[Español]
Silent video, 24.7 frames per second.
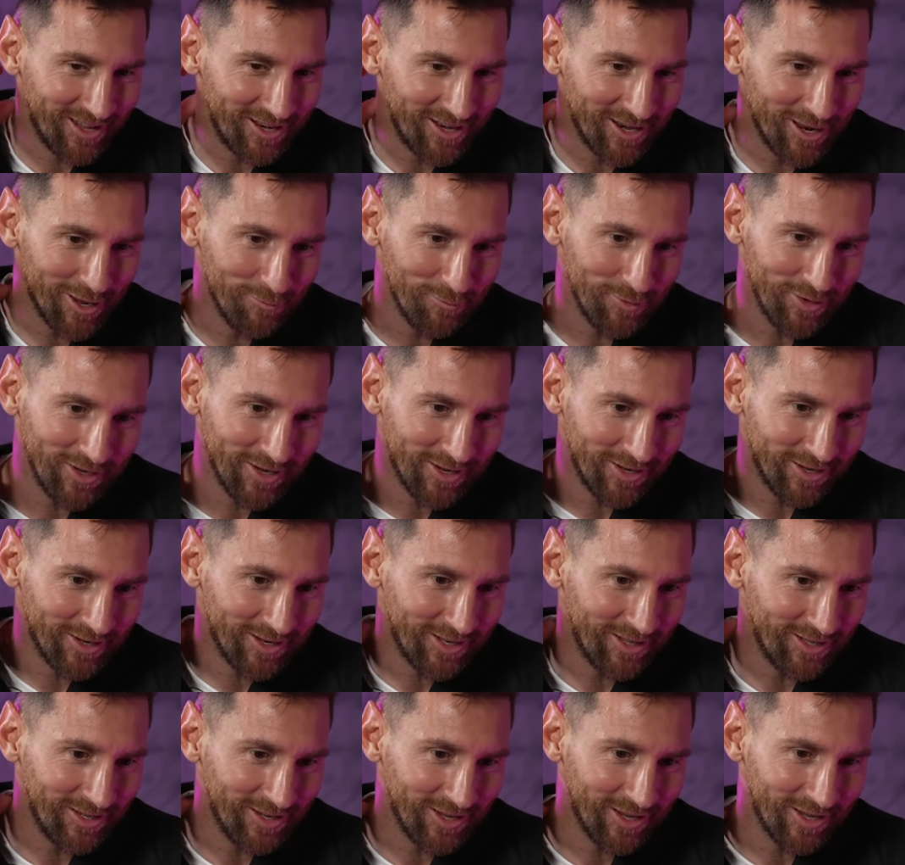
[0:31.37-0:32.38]
dinámica y
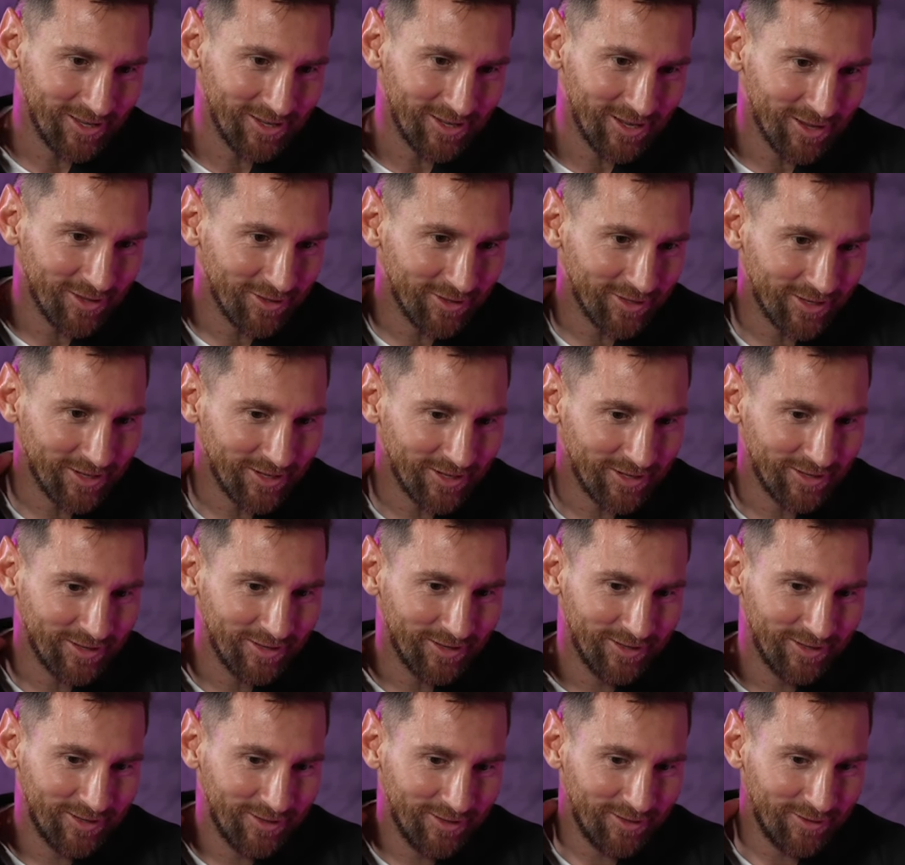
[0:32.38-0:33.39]
en día a día de,
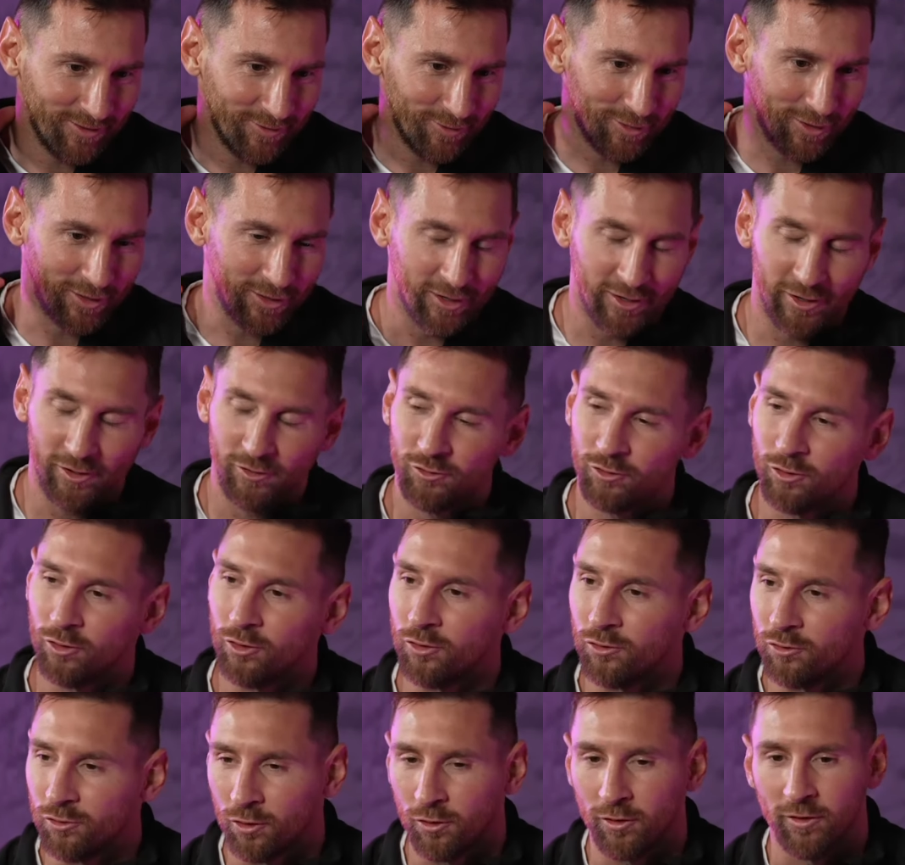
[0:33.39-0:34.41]

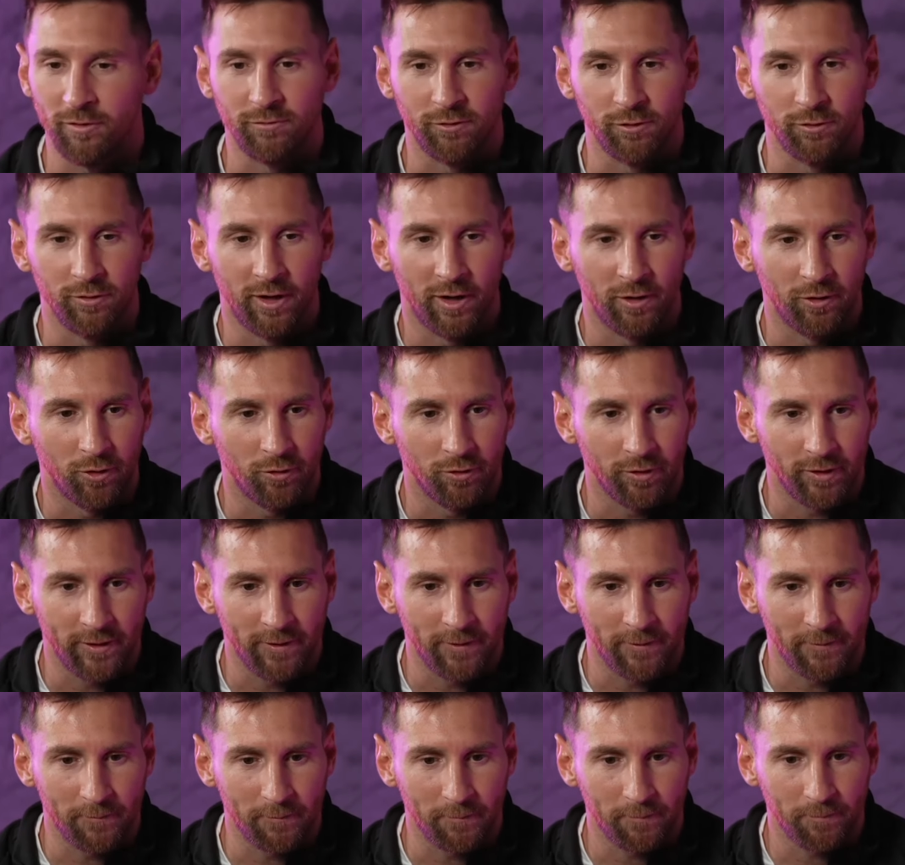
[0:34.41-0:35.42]
ellos, yo disfrutando
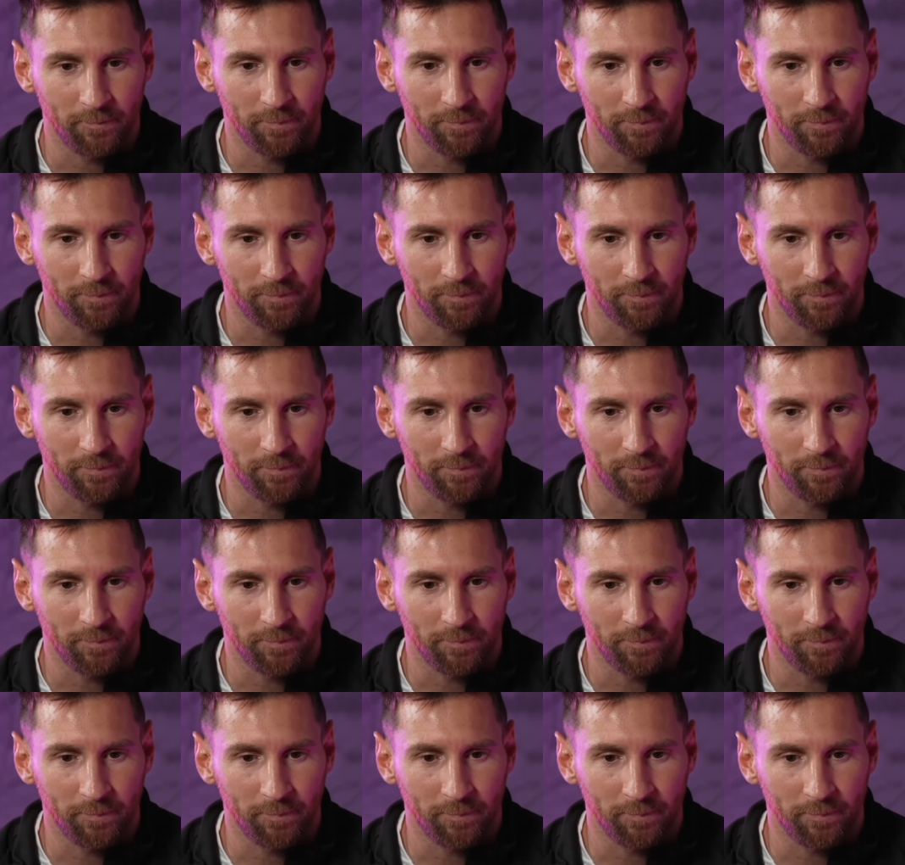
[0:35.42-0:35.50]
de,